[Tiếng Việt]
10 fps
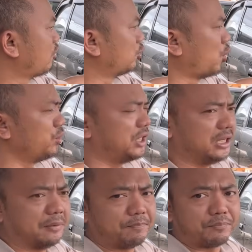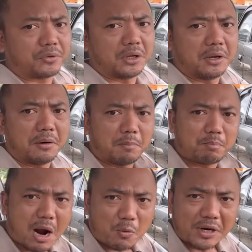cho cô chú anh chị này
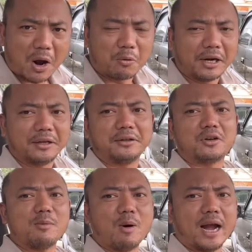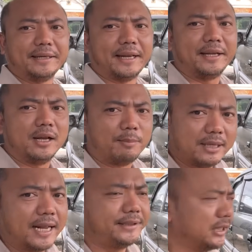bao quay đầu này có bảo hành này
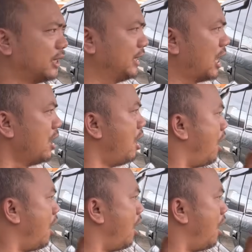bây giờ anh chị thử nghĩ coi